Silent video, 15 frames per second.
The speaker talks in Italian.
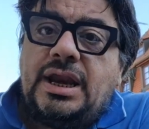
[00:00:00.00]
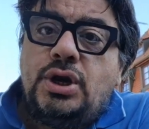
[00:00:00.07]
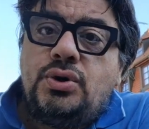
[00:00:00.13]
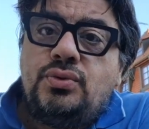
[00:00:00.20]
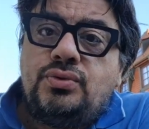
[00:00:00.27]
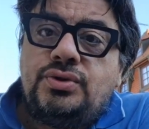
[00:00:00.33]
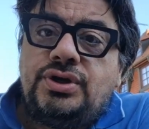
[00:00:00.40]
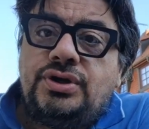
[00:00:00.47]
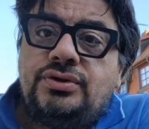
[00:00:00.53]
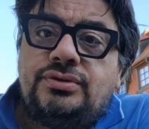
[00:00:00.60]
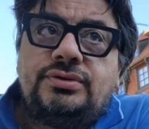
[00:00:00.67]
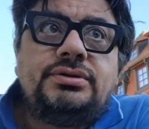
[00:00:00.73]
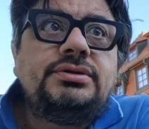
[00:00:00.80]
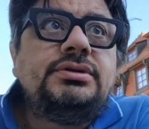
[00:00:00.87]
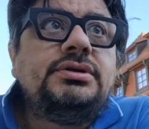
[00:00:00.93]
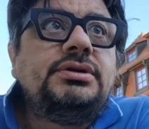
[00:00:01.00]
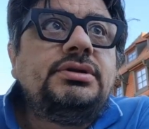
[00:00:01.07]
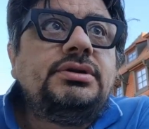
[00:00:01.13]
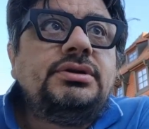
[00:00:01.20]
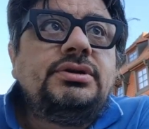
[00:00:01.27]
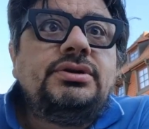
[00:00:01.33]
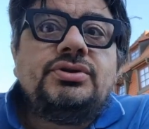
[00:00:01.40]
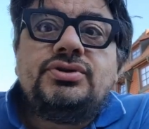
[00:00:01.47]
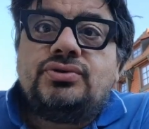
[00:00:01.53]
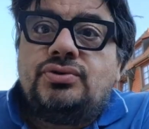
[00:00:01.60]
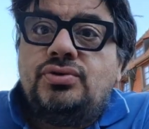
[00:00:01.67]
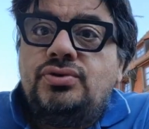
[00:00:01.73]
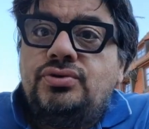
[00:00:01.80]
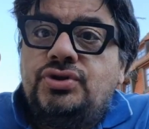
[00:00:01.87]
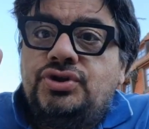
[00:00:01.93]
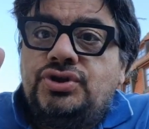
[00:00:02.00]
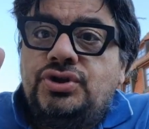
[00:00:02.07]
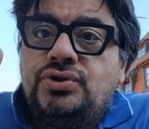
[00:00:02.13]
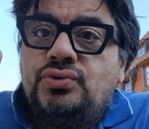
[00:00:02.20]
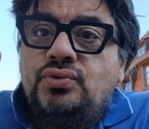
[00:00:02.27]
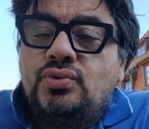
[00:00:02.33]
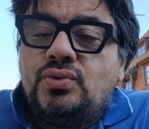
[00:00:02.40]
è l'unico sono gli unici